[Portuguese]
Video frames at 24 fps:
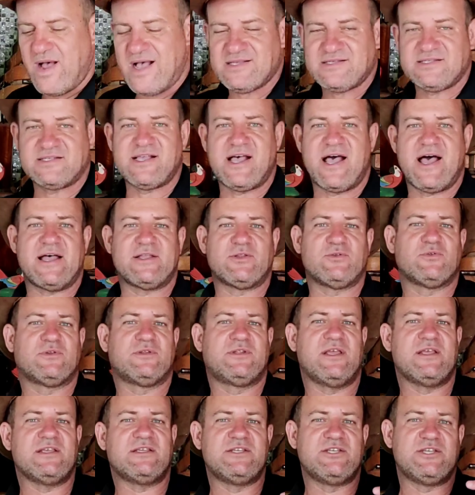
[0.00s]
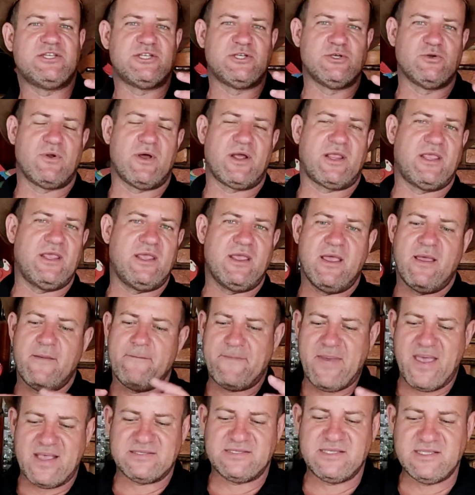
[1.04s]
o assado desse estilo aqui,
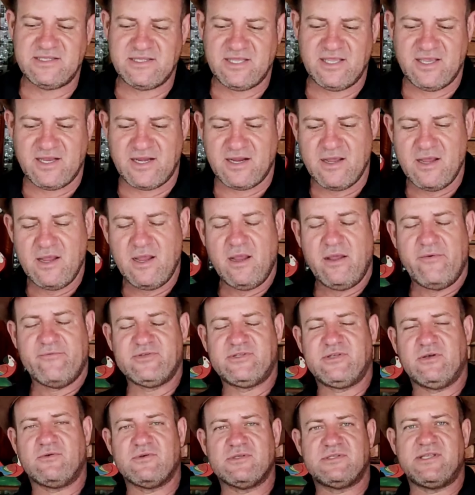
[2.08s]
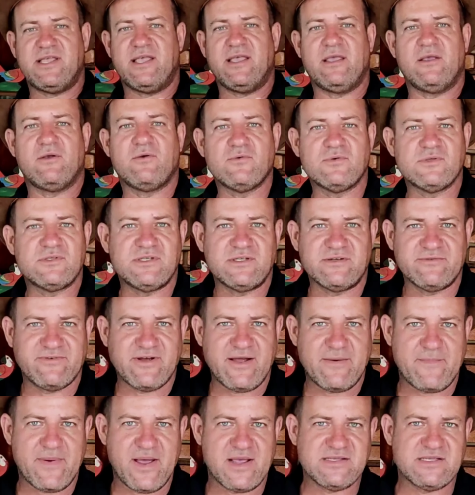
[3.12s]
peça inteira? Você consegue
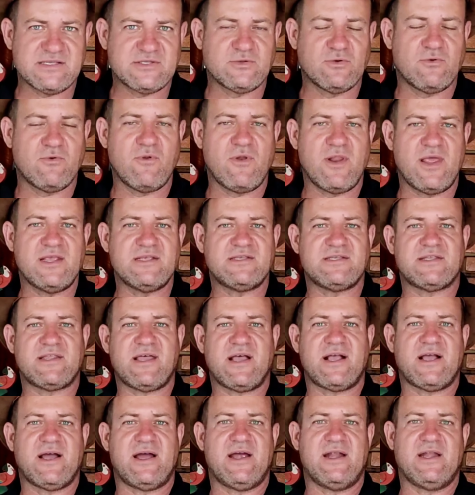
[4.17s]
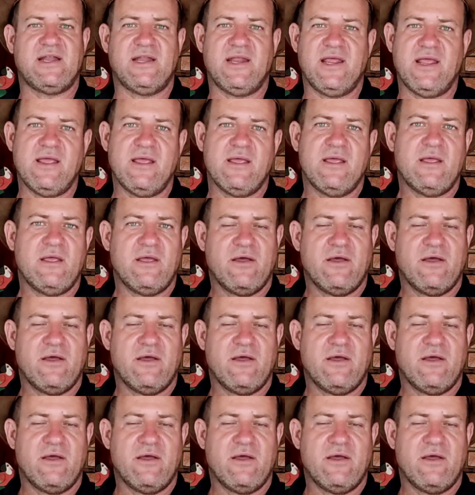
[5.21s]
conservar mais a suculência da carne, né?